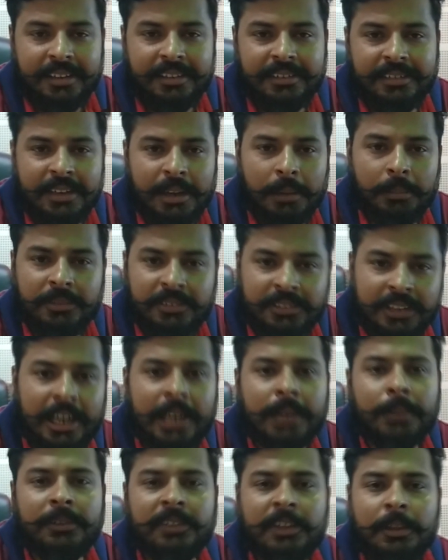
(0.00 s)
शाम
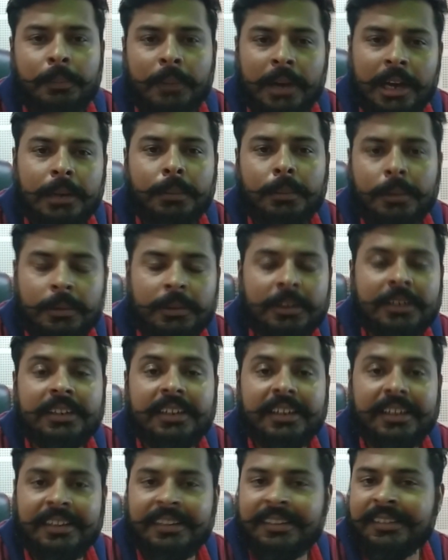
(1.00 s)
चार बजे बाल भवन
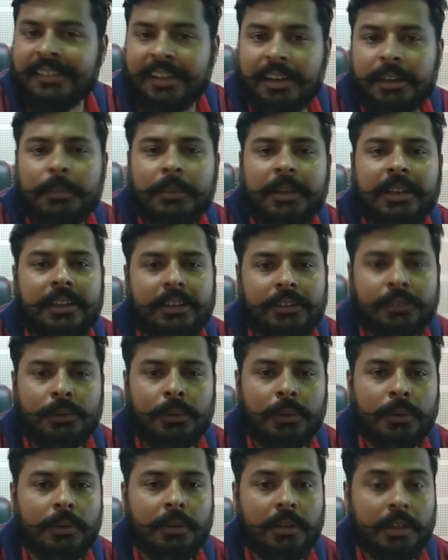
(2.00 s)
हिसार में
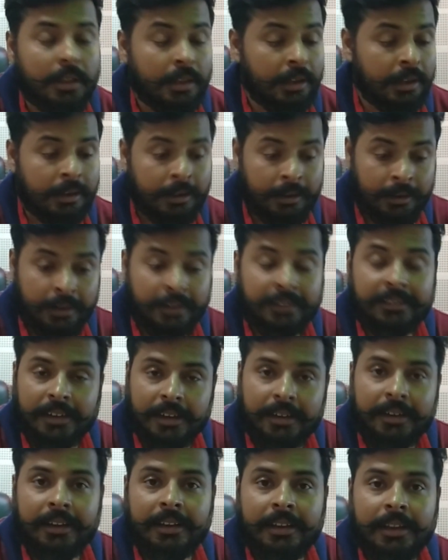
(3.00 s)
इसको करने
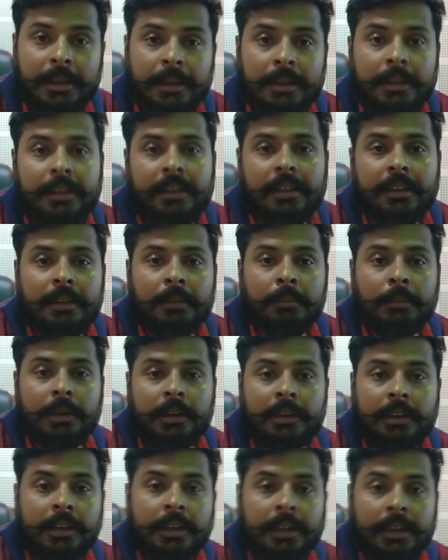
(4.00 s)
जा रहे हैं
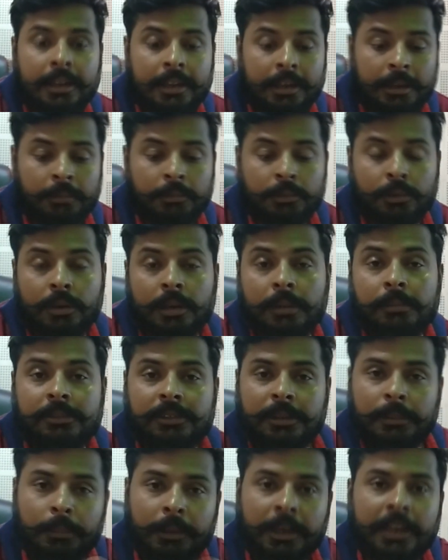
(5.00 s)
बल्कि कहेंगे हम तो हम
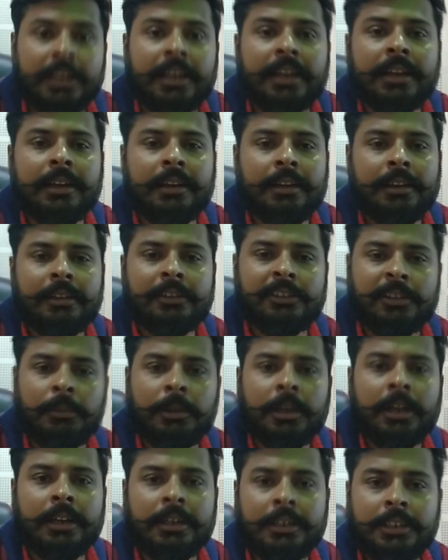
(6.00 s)
सब मिल के कर रहे हैं
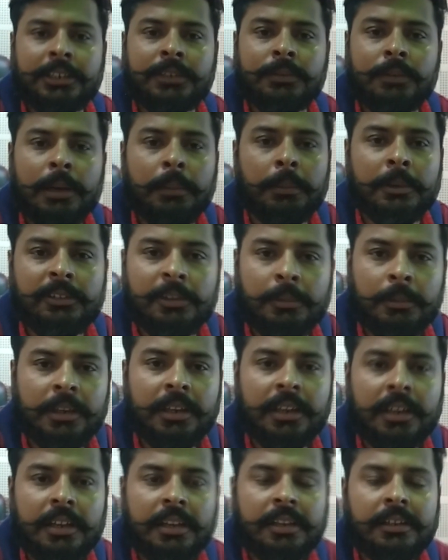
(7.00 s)
सभी आर्टिस्ट वहाँ पर
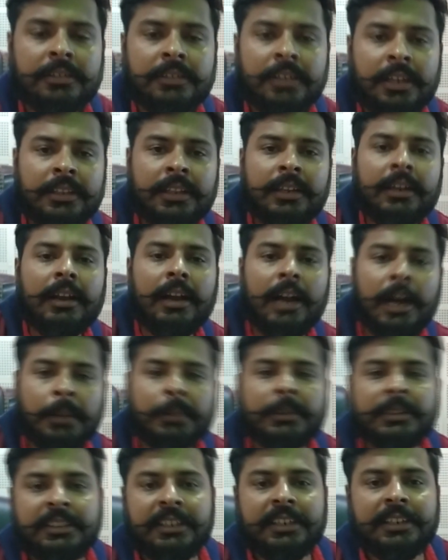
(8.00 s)
सभी सादर
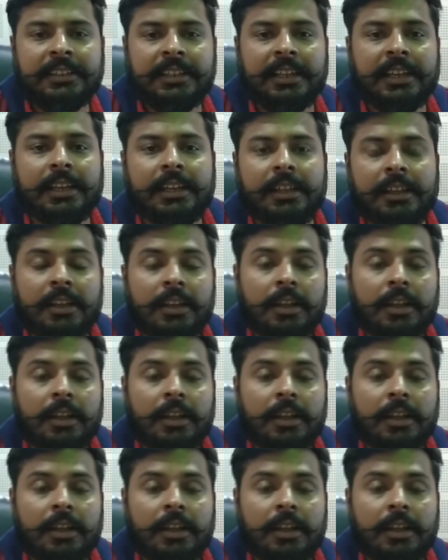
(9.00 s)
आमंत्रित हैं